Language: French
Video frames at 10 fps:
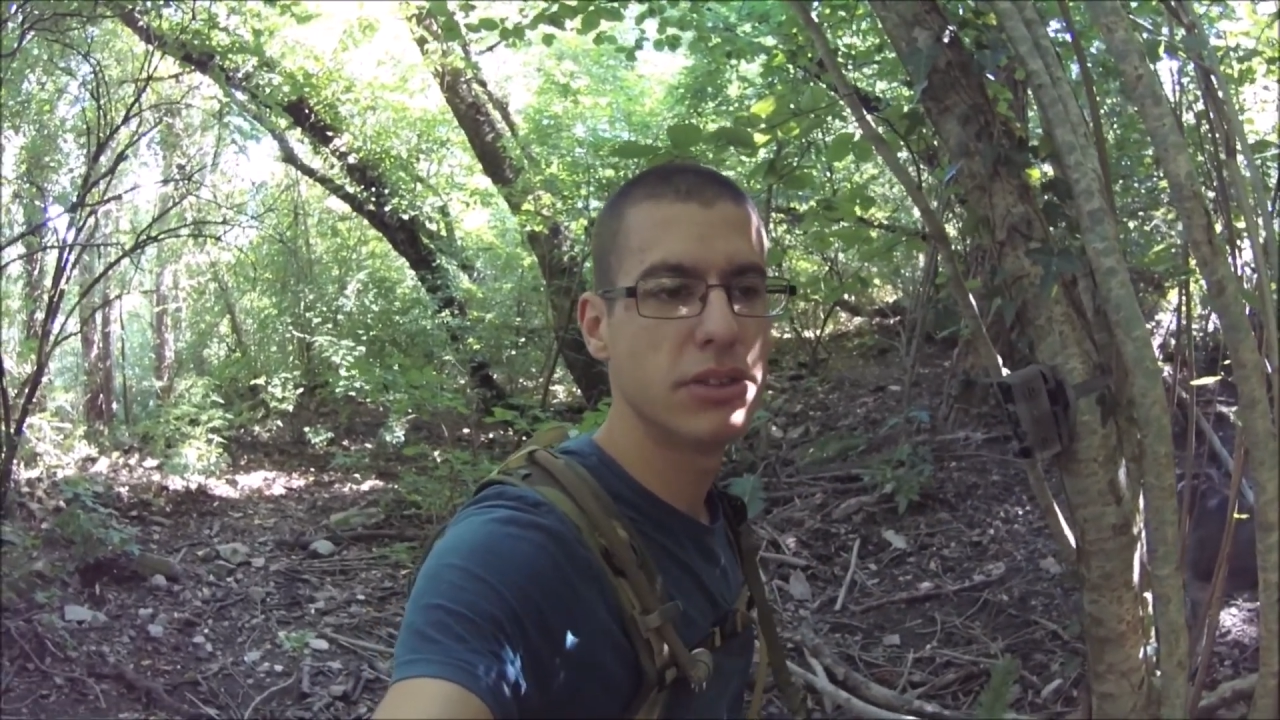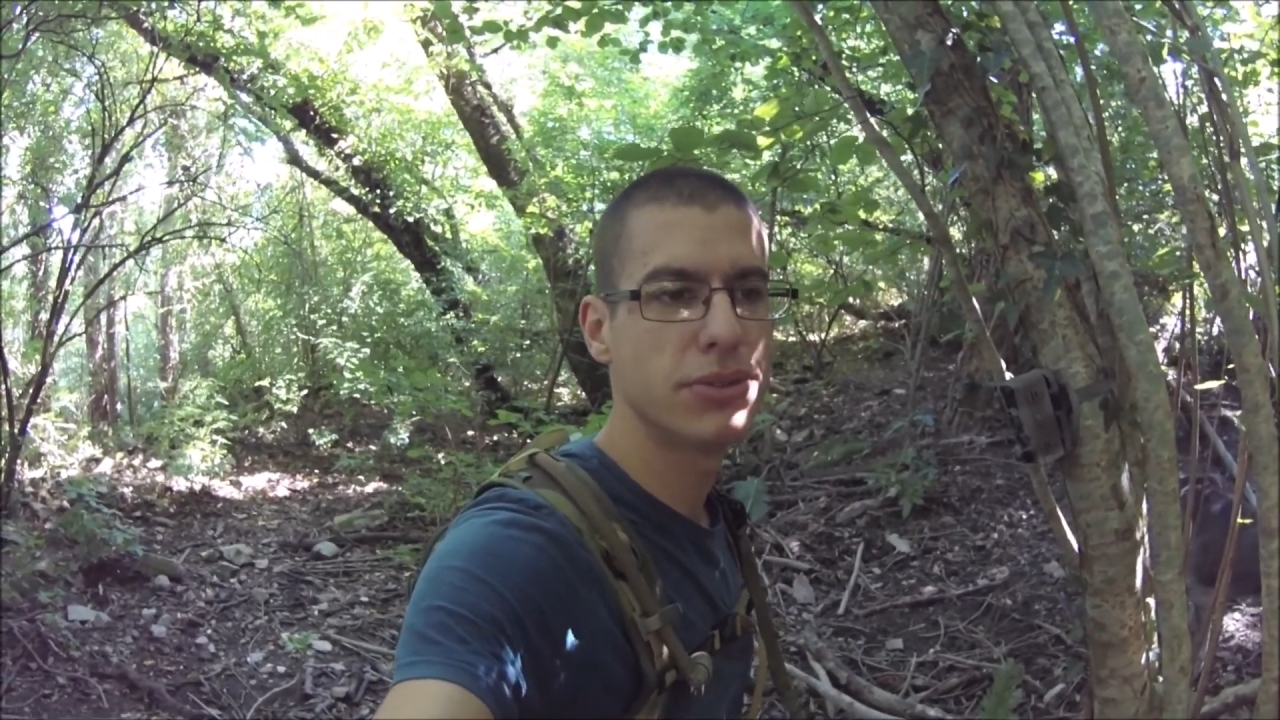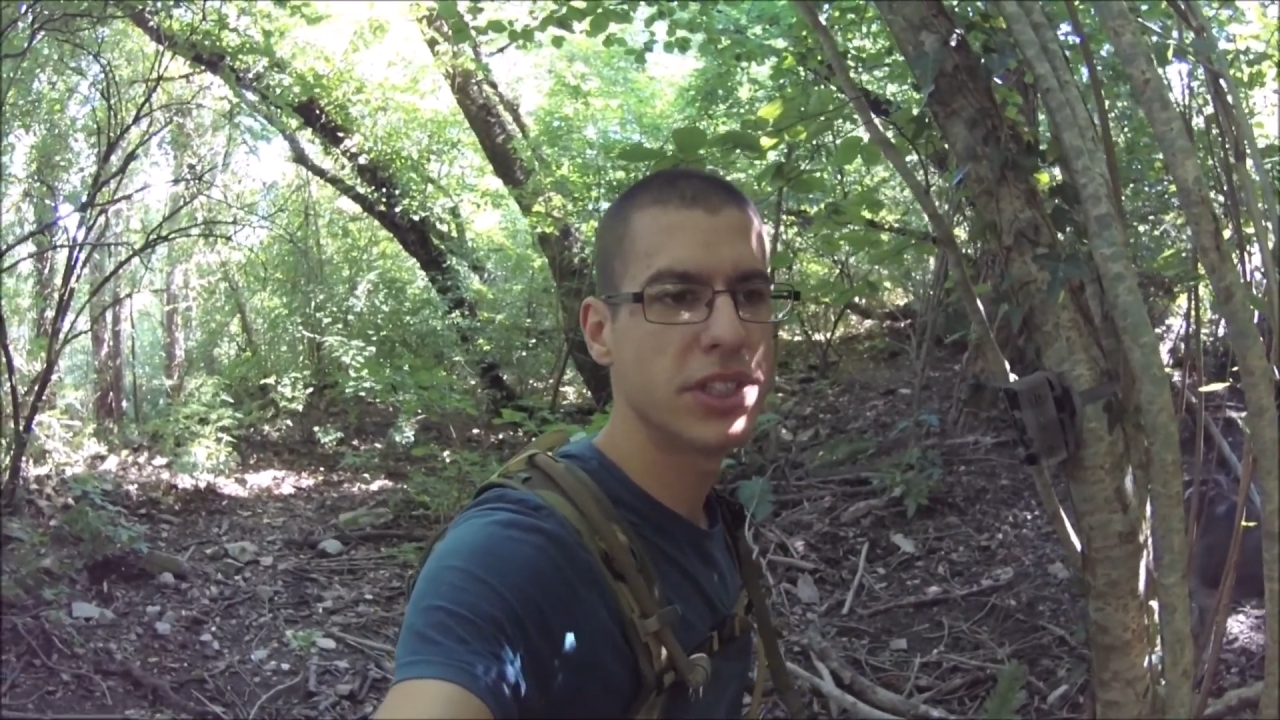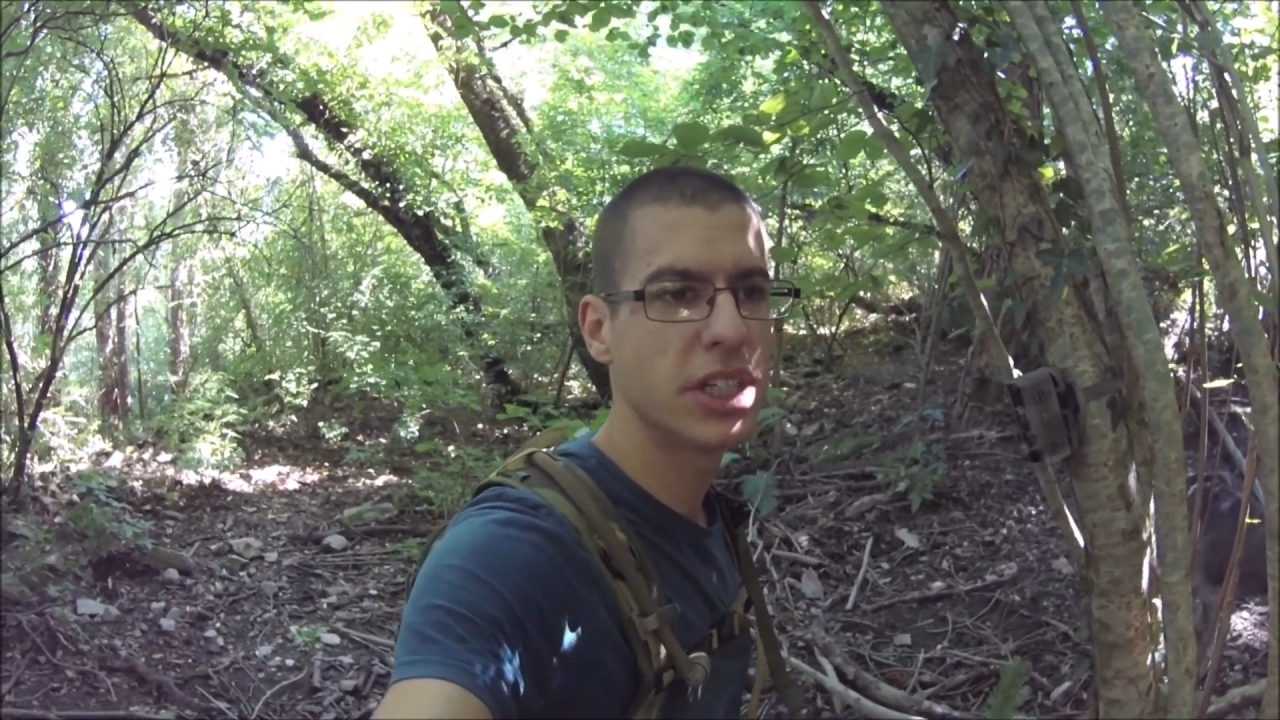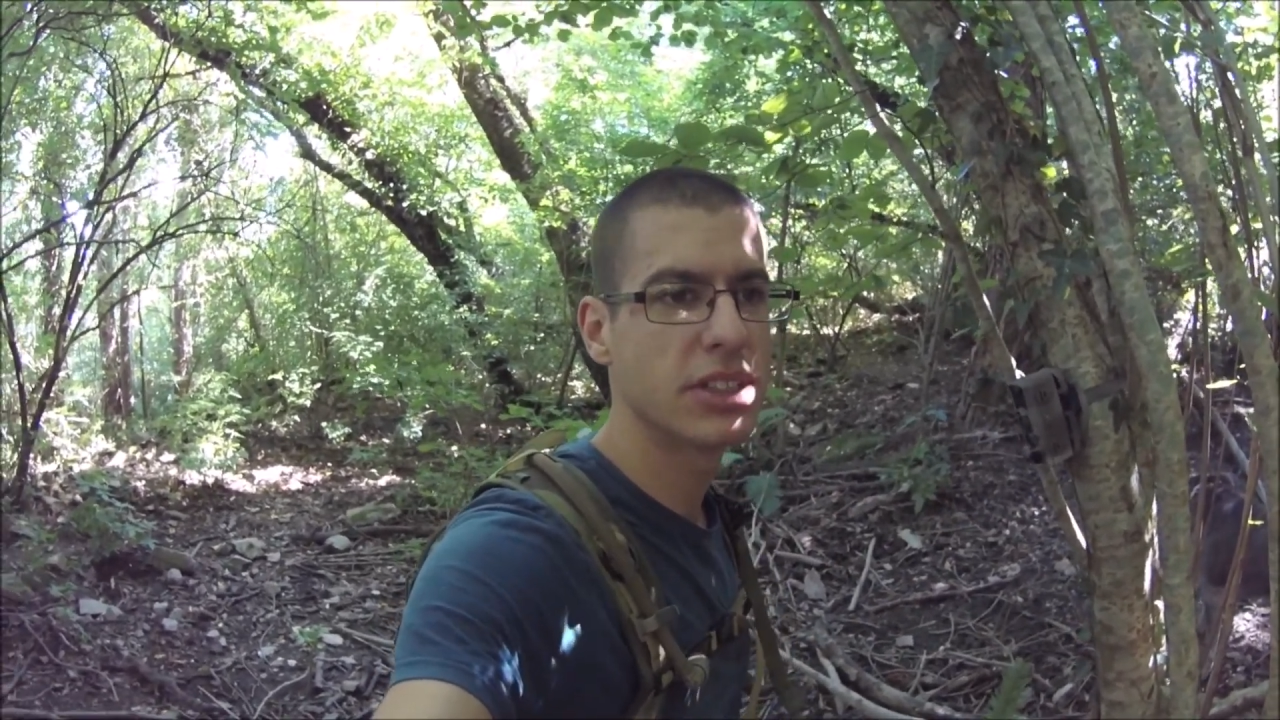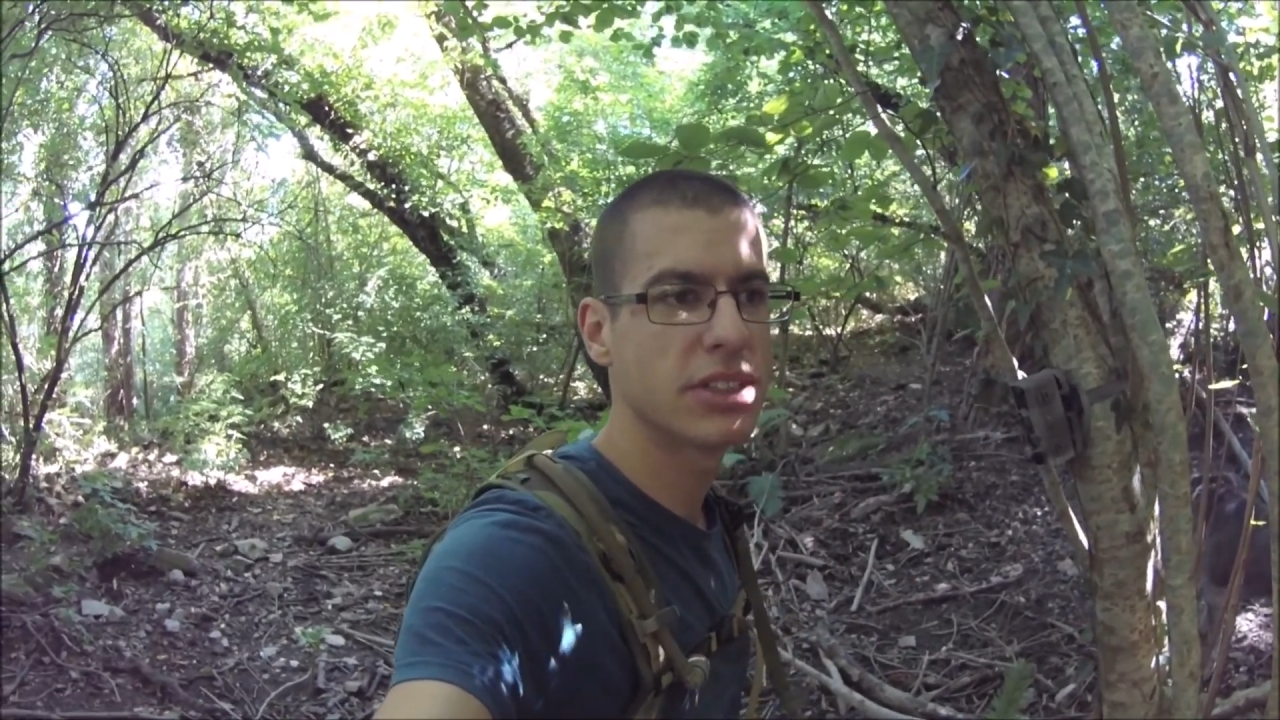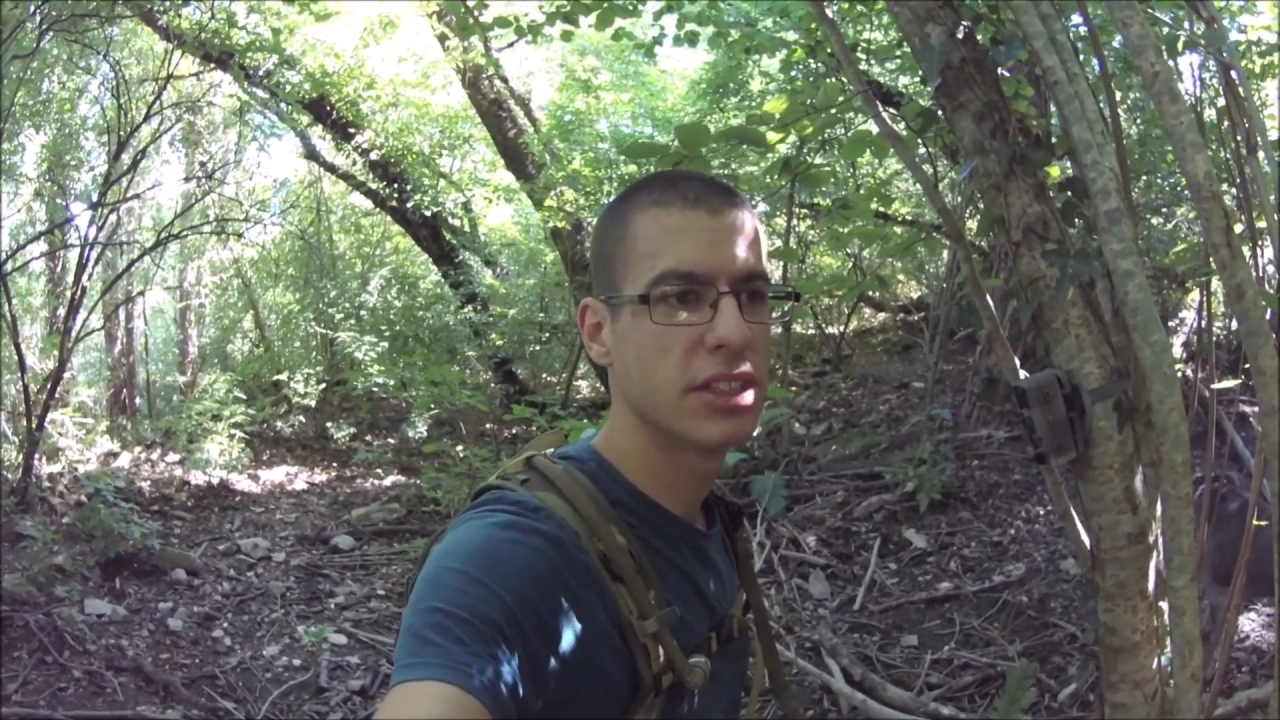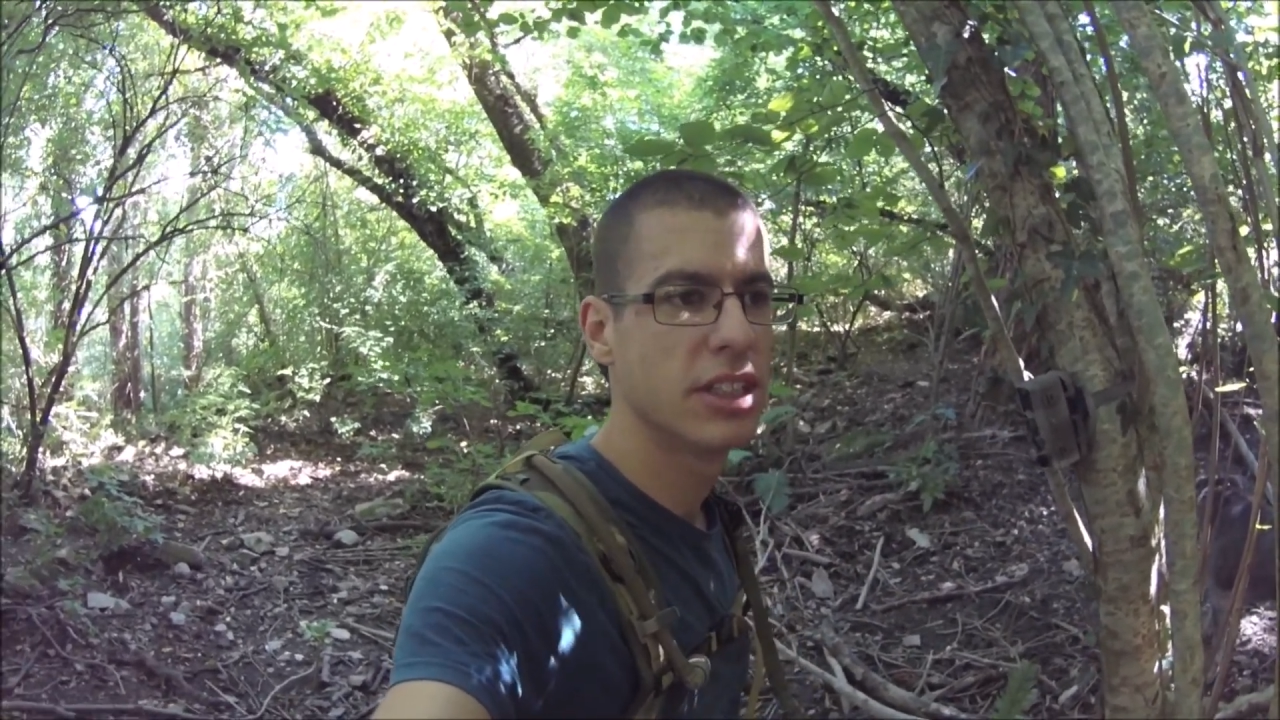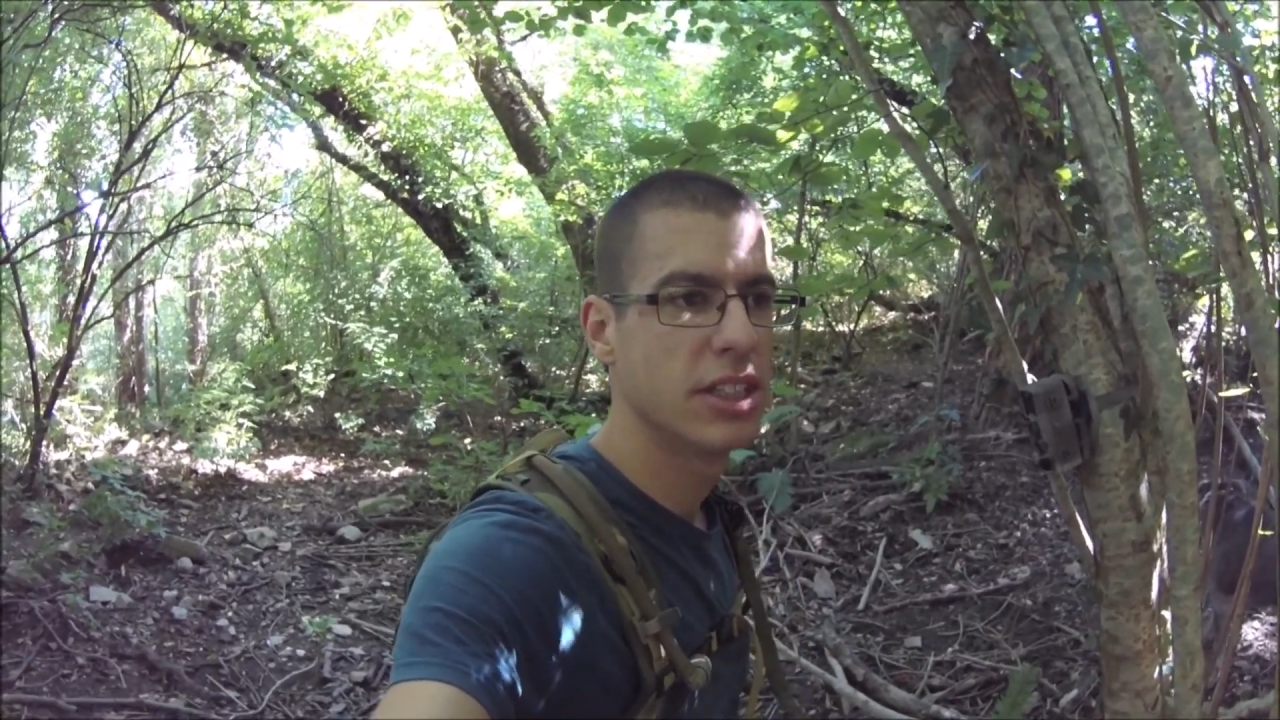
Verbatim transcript: efficace.